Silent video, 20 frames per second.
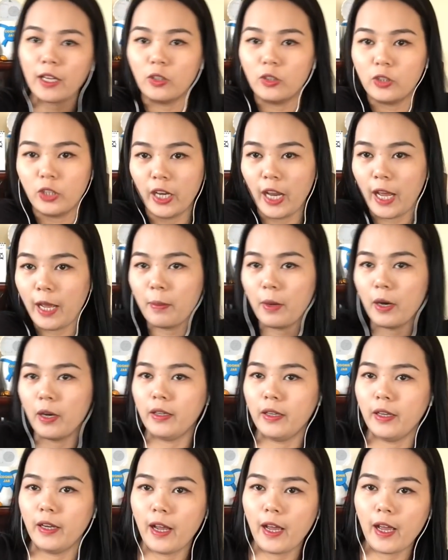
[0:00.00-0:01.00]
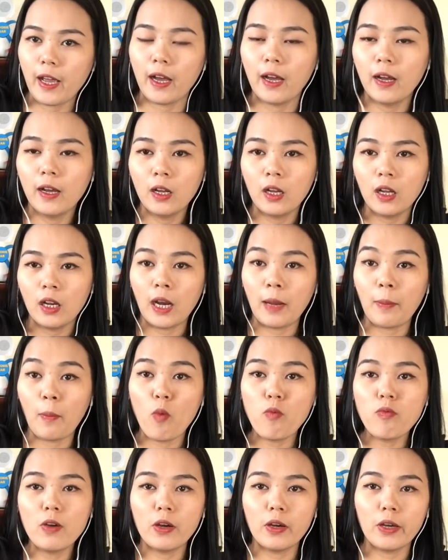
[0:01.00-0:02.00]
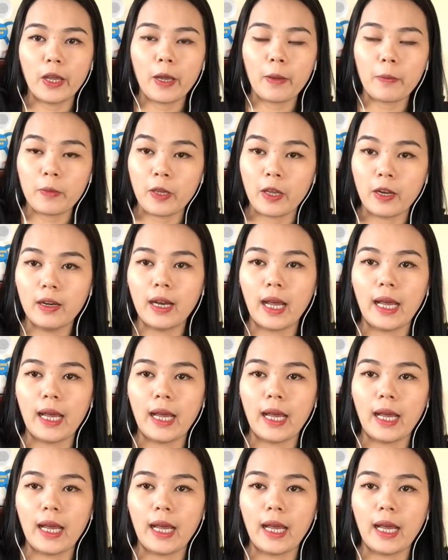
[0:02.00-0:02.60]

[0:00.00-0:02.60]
người dịnh hai bên vậy đó ha, là bốn người ha, mà dịnh